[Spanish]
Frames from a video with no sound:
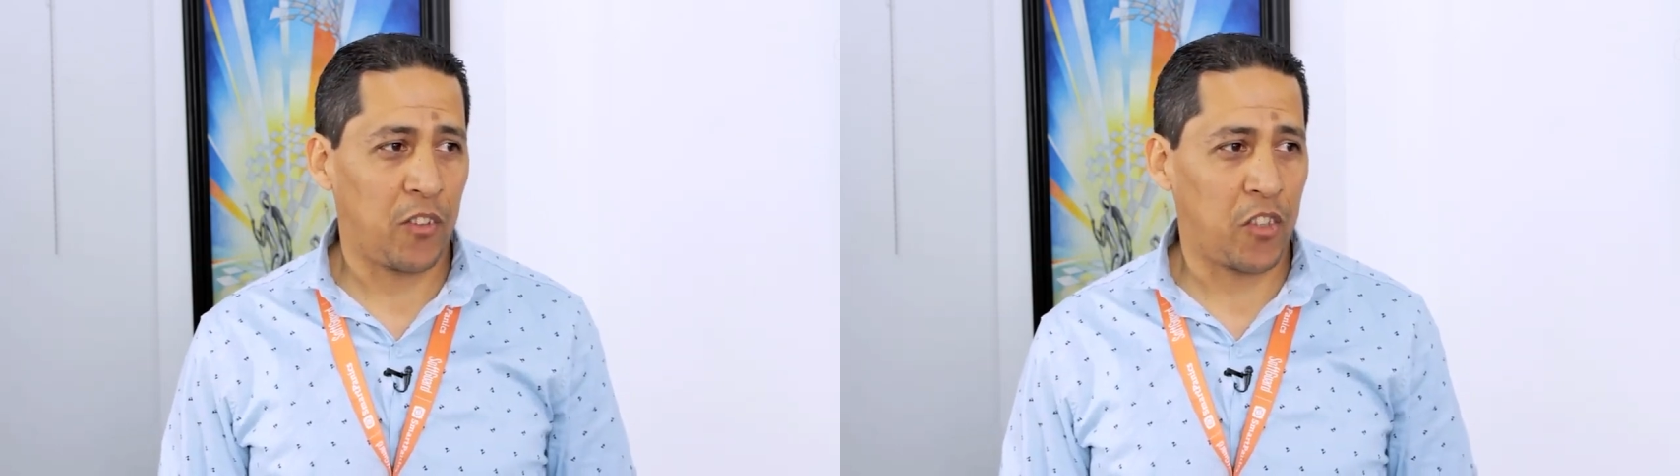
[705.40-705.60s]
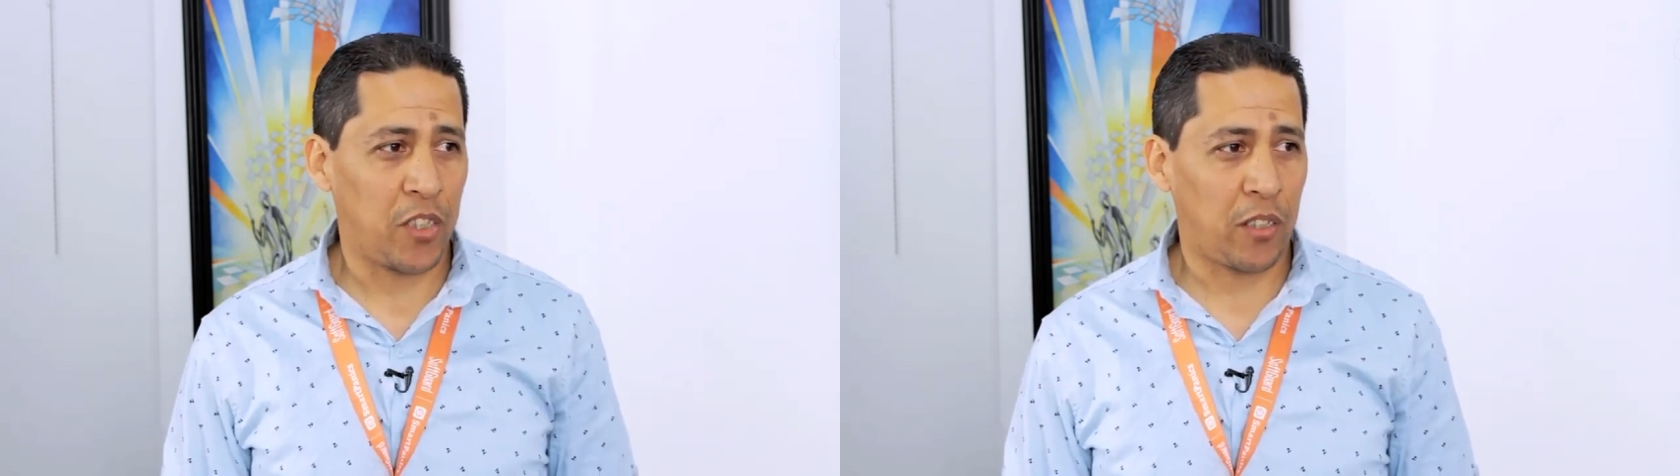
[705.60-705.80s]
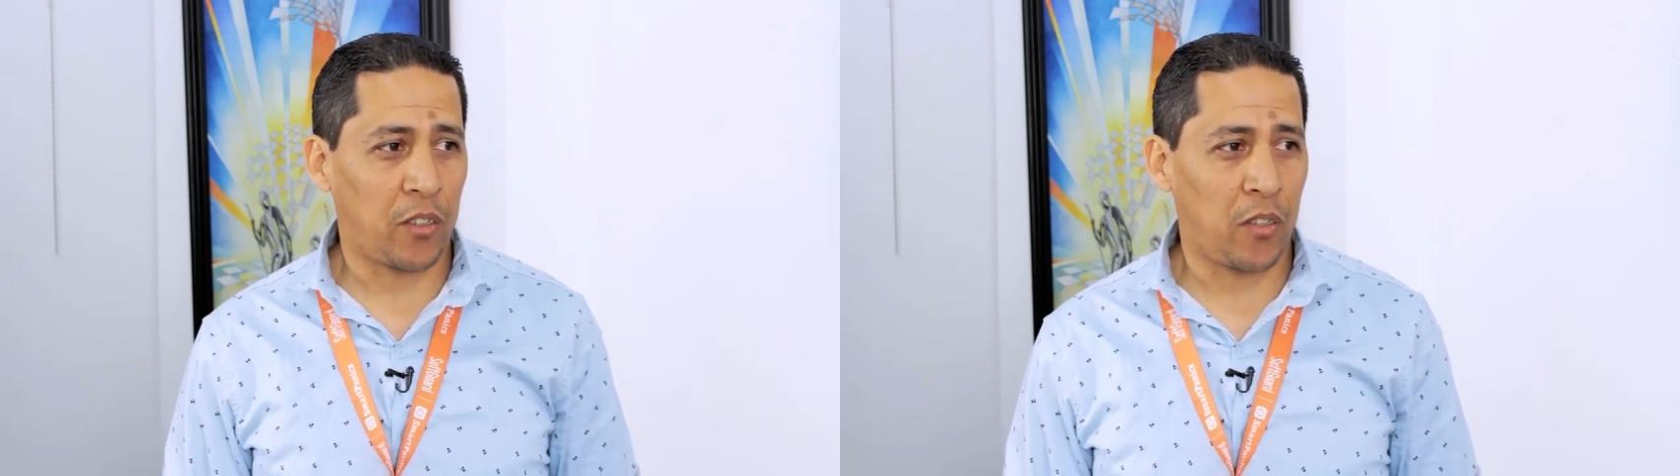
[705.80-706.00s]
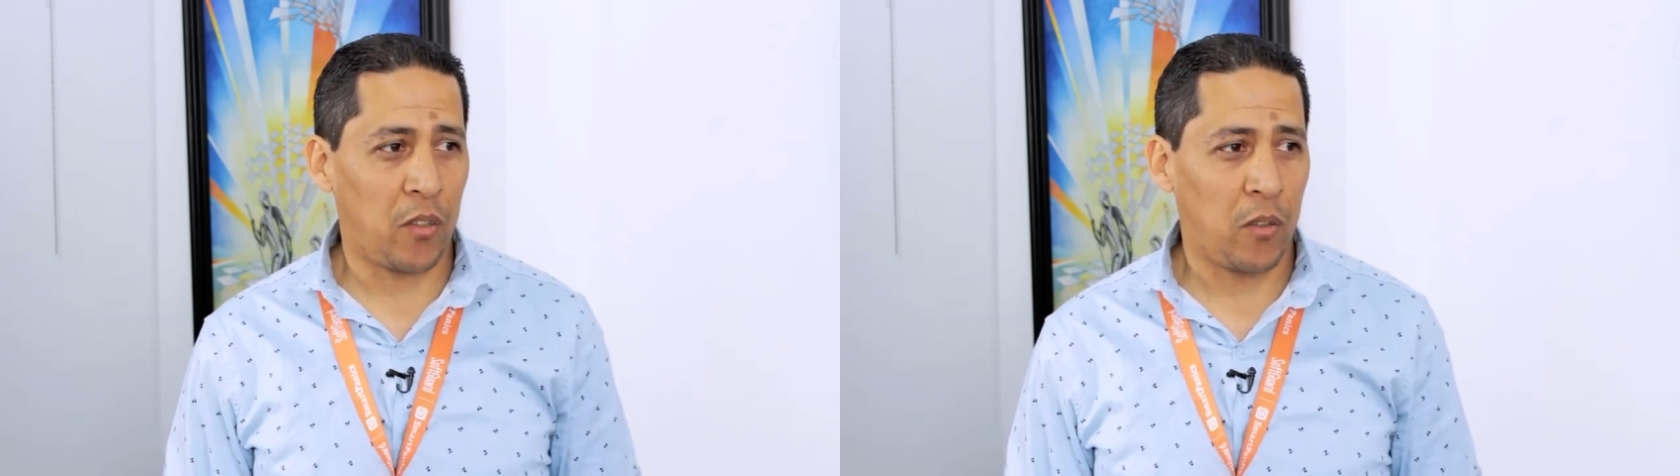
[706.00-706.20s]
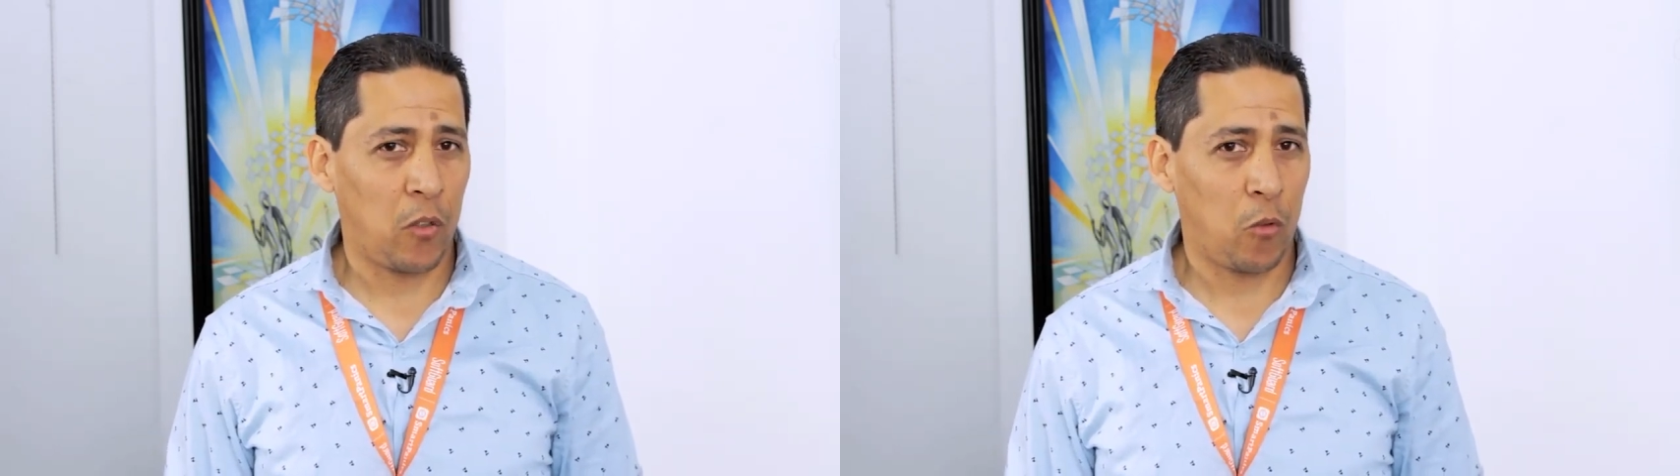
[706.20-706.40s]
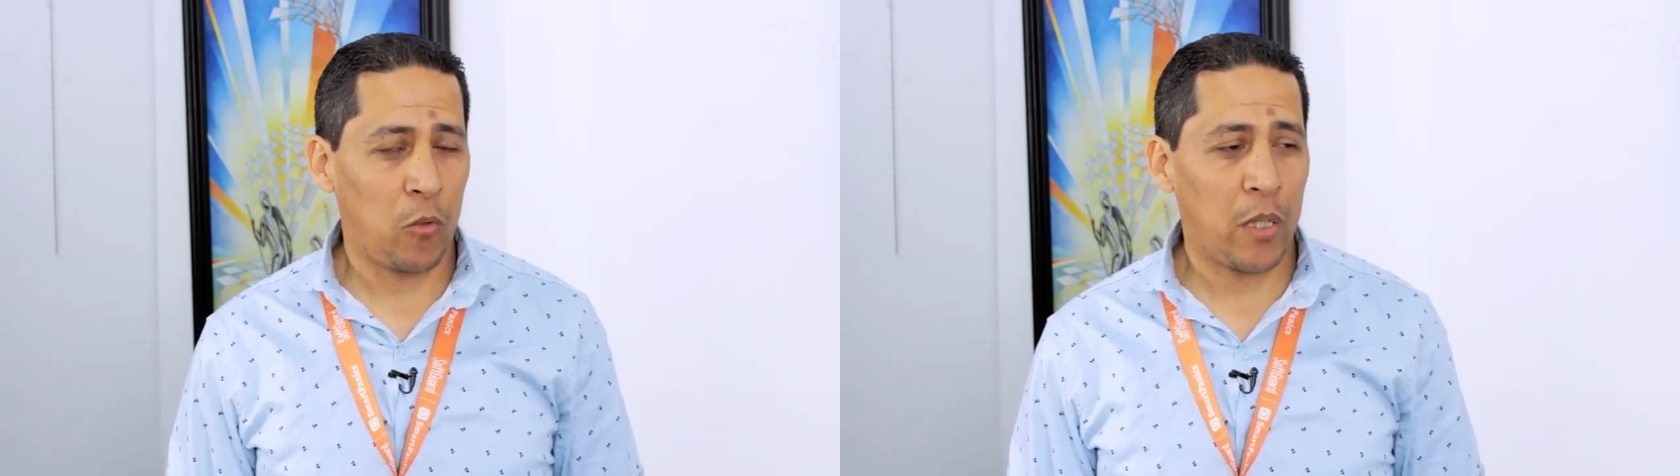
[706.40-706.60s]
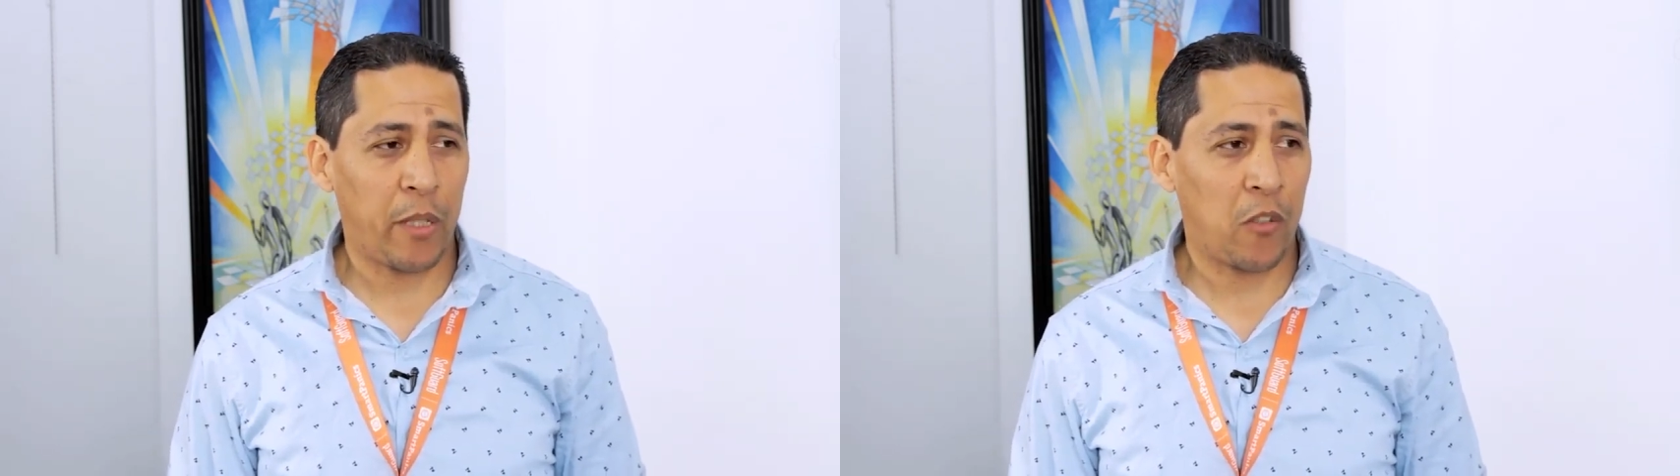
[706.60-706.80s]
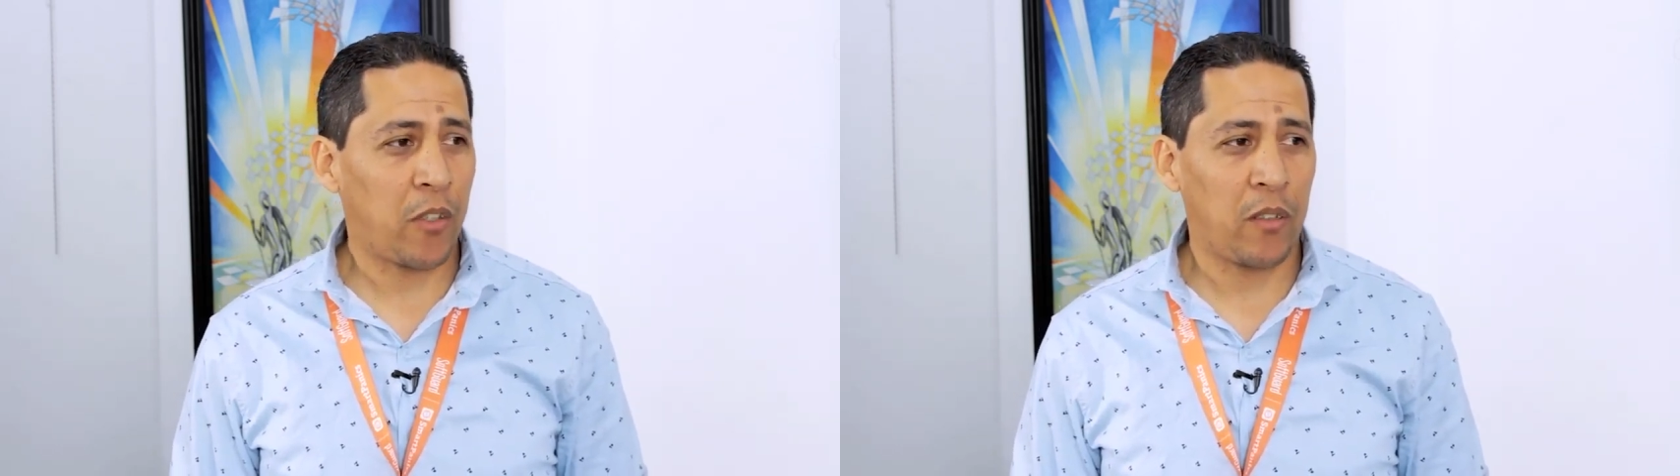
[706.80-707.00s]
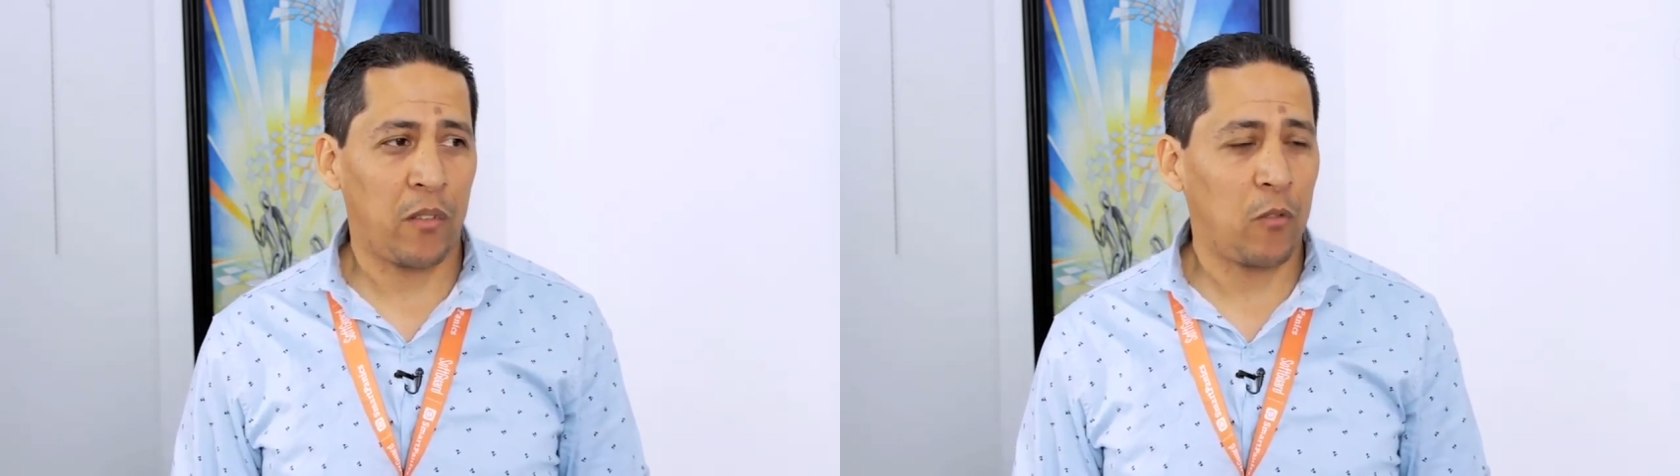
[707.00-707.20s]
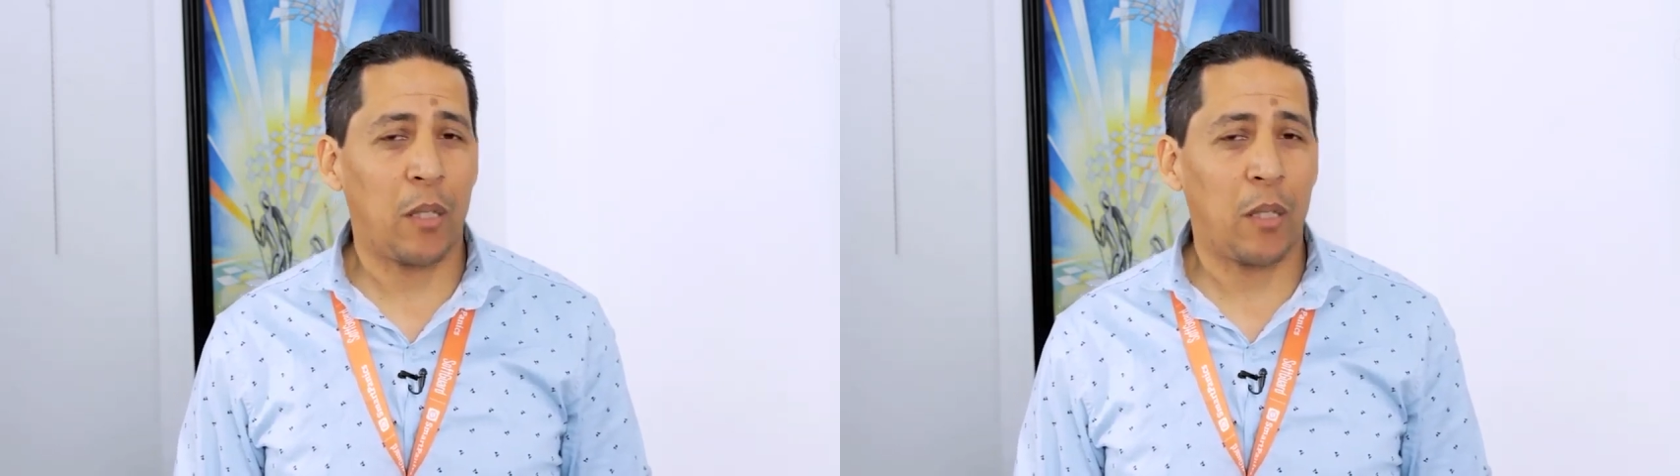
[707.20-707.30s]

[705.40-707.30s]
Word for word: ¿no es cierto? Una, mejor,